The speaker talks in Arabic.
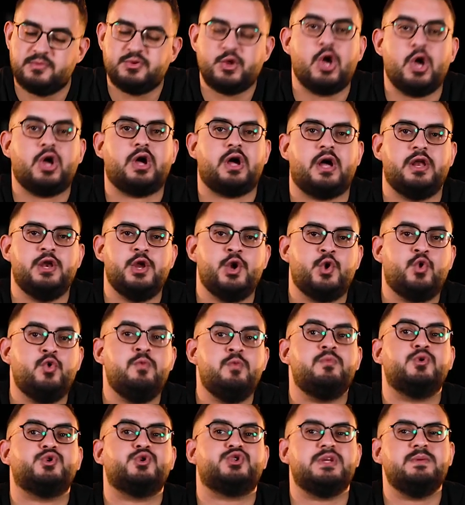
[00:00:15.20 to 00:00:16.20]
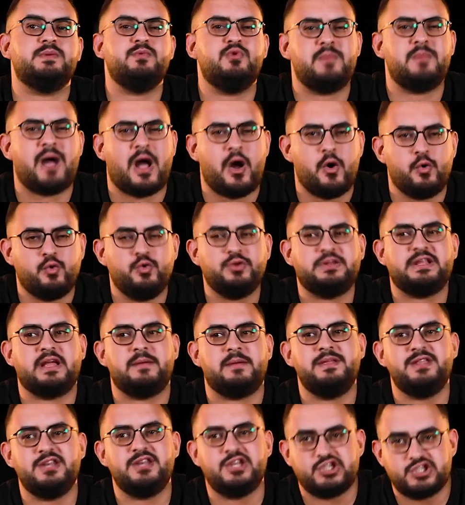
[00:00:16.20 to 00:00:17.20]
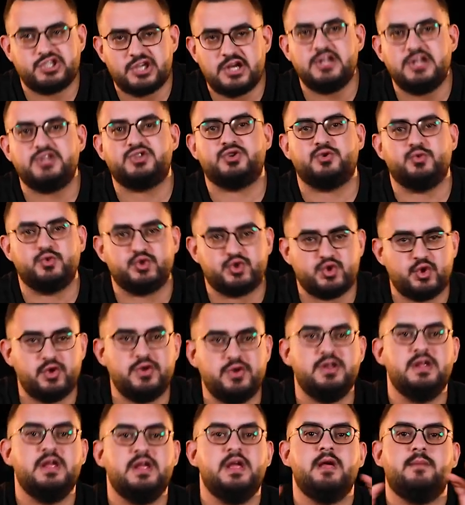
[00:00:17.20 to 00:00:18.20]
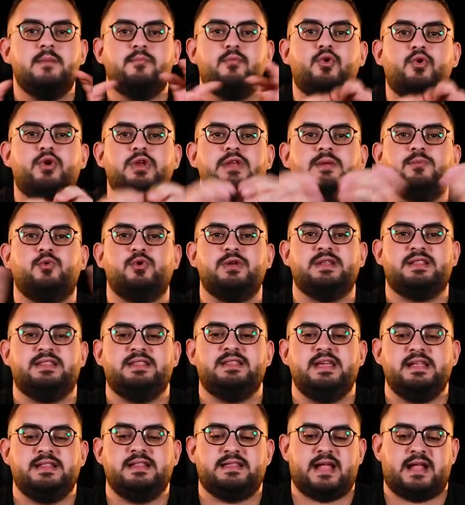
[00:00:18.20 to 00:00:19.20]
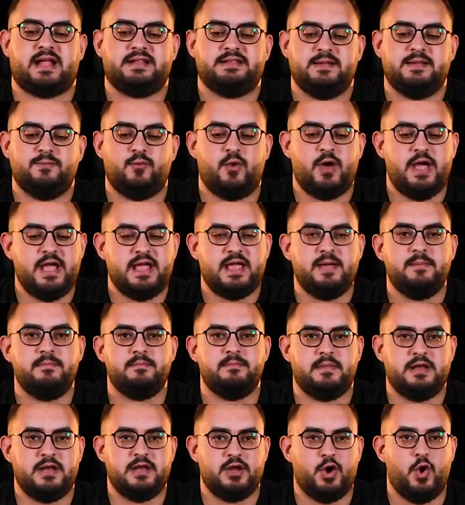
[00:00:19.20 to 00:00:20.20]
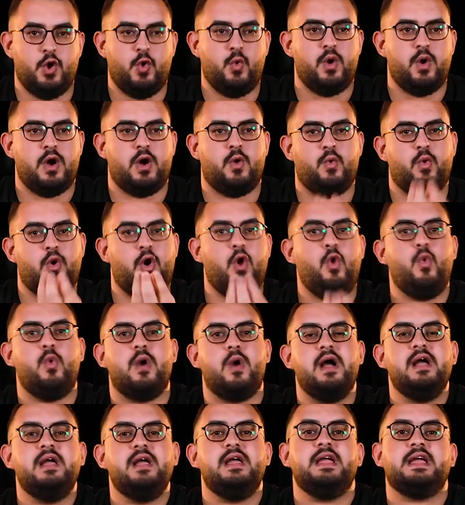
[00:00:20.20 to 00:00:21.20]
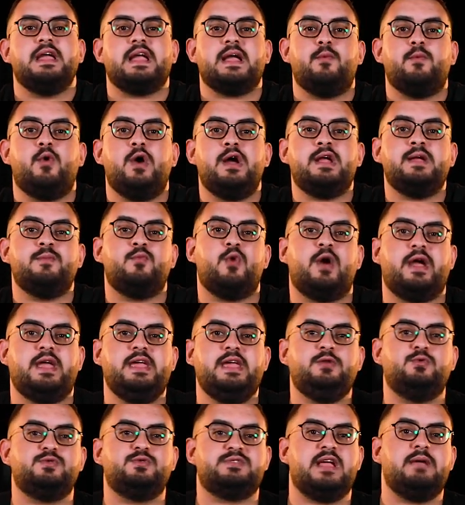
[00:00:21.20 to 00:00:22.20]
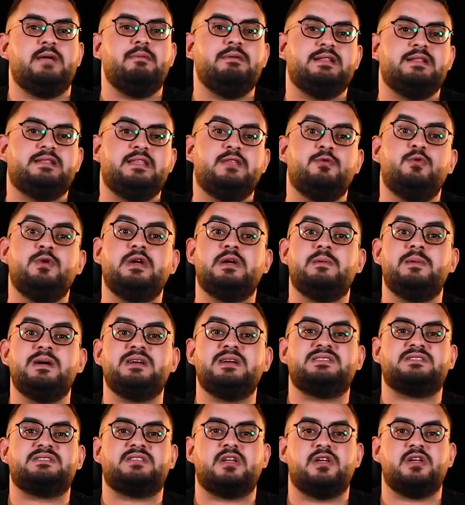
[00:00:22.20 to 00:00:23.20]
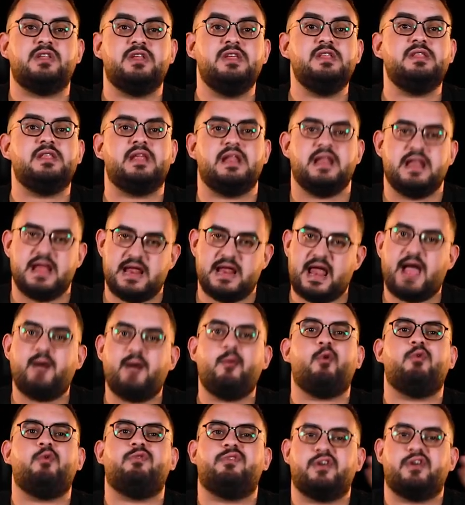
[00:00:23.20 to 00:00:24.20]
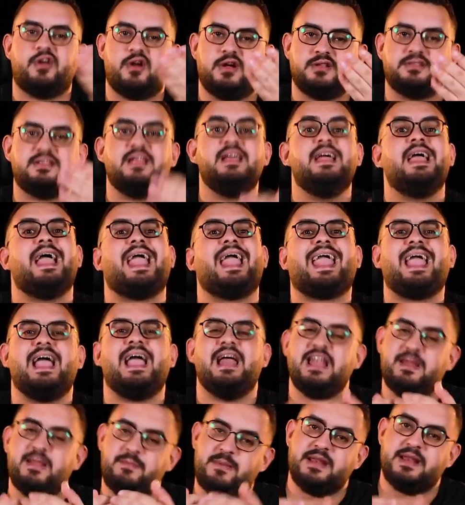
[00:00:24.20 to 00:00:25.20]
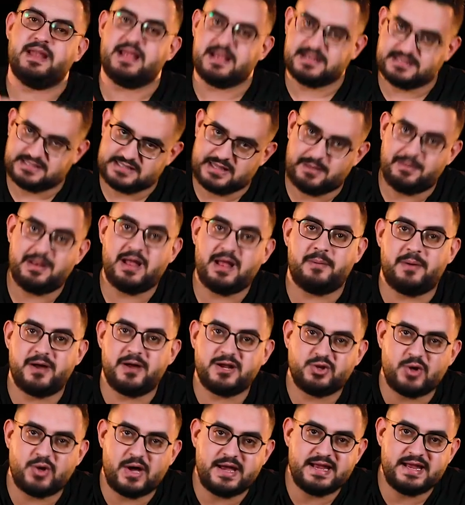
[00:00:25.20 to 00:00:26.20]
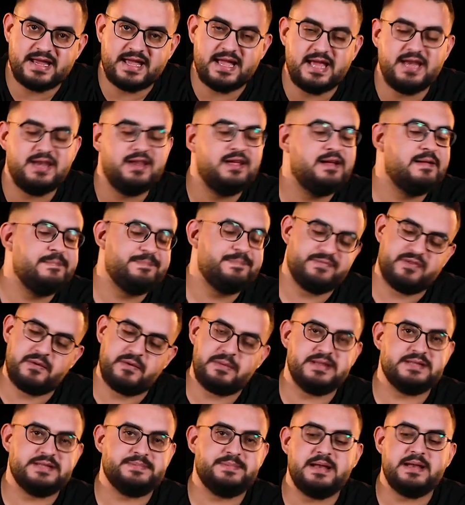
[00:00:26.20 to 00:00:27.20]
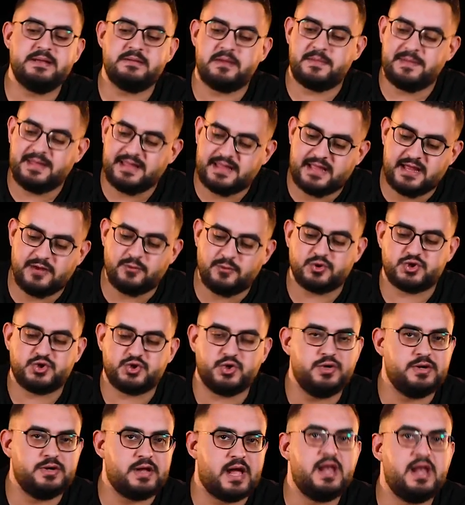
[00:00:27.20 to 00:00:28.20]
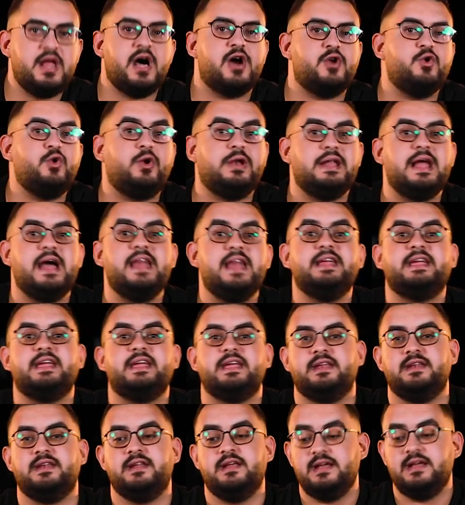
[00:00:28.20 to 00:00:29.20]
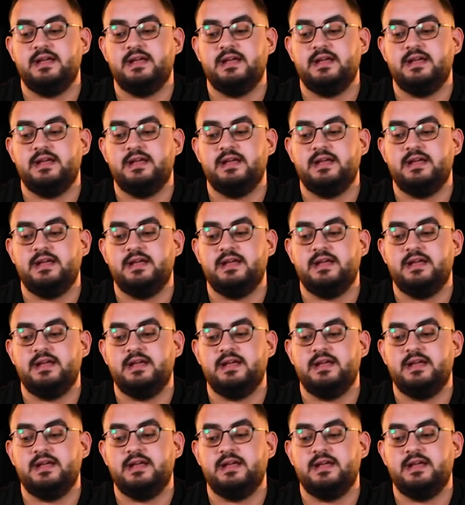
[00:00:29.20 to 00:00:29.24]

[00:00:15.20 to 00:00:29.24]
متوقع انه يكون موسمه مع وجود كمان ريتشارلسون وسون ممكن يبقوا الاثنين تحت المهاجم اللي جوه وهو كمهاجم وحيد وسايب الاثنين وينج باكس طايرين اللي هيلعبوا اوفرات غالبا هيستقبلها برده هاري كين فبالنسبه لي ما بين كين وسون انا هروح لهاري كين